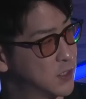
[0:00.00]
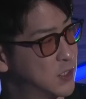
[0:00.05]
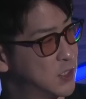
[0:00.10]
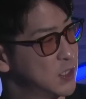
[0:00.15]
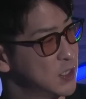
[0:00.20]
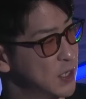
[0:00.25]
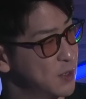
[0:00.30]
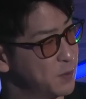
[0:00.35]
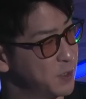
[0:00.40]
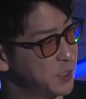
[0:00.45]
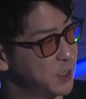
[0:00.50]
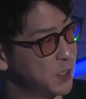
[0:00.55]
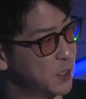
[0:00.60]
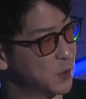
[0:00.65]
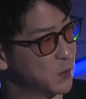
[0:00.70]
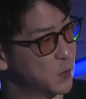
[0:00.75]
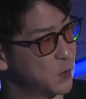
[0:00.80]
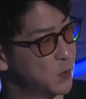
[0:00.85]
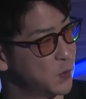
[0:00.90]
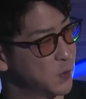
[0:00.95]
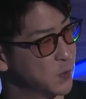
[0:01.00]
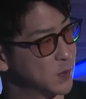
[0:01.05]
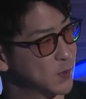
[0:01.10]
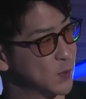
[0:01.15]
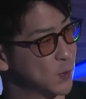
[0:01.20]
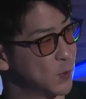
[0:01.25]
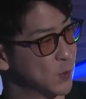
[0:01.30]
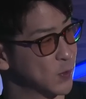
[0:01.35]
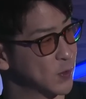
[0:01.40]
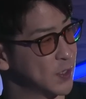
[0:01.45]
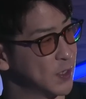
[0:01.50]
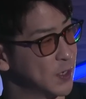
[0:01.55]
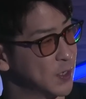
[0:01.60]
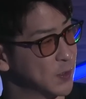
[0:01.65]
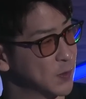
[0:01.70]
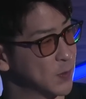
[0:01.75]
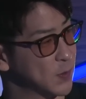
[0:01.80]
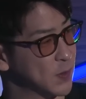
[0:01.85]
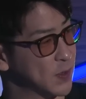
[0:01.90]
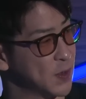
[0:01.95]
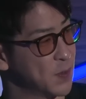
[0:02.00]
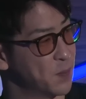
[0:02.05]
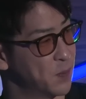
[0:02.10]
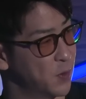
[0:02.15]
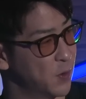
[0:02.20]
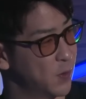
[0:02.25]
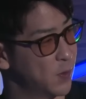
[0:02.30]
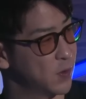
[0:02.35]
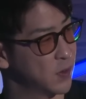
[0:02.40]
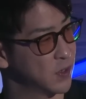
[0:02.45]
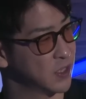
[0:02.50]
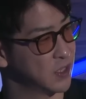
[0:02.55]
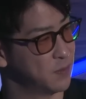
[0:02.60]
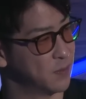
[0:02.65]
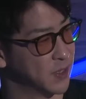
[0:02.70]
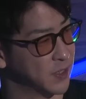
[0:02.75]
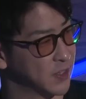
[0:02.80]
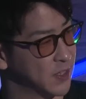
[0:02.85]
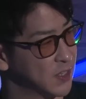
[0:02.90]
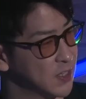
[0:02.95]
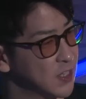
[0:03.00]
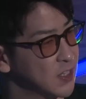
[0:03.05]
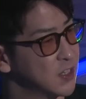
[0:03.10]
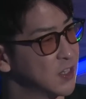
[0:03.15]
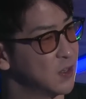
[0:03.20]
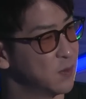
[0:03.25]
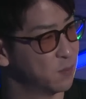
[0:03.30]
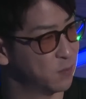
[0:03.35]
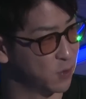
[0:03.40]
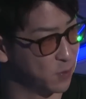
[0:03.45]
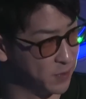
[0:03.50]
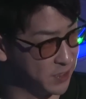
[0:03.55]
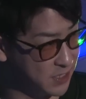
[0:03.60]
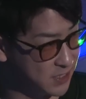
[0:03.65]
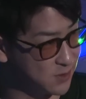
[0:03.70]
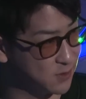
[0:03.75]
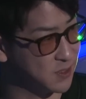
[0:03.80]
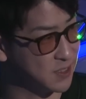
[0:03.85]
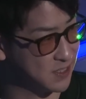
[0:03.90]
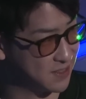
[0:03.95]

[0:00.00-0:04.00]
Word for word: ちなみにそこのテナントの店舗、はい、今7店舗目だそう